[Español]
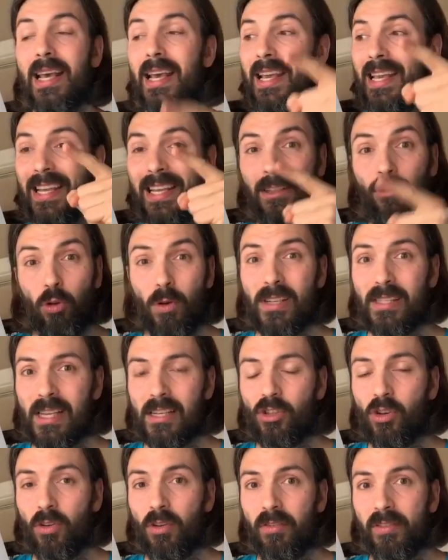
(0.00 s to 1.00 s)
Y tú estás
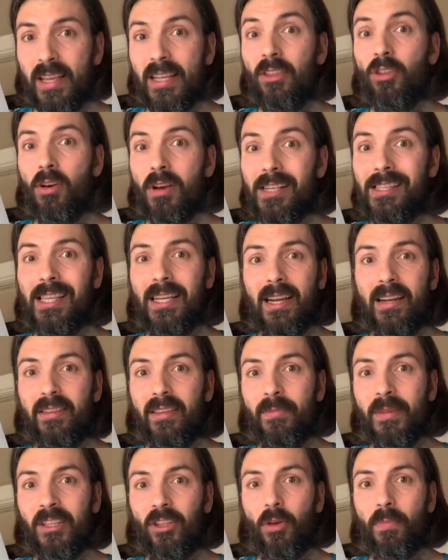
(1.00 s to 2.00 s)
conociendo este
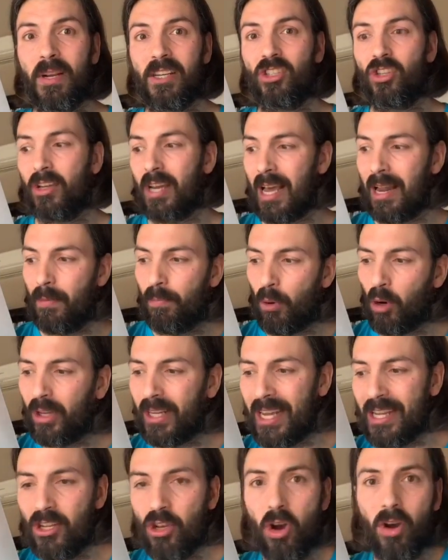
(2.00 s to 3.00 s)
crecimiento personal
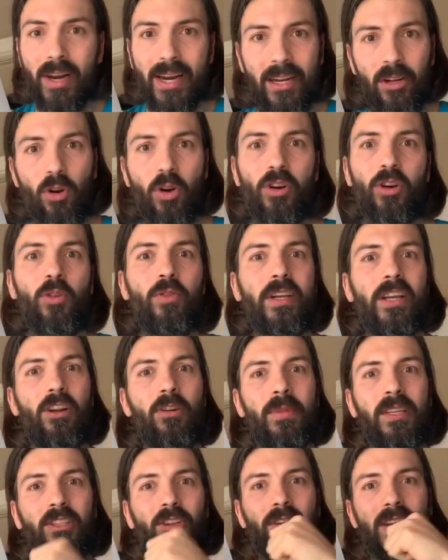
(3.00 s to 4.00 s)
porque yo recorro un
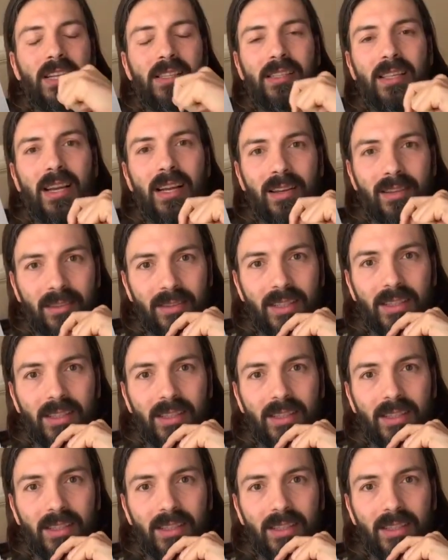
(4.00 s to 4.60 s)
kilómetro extra.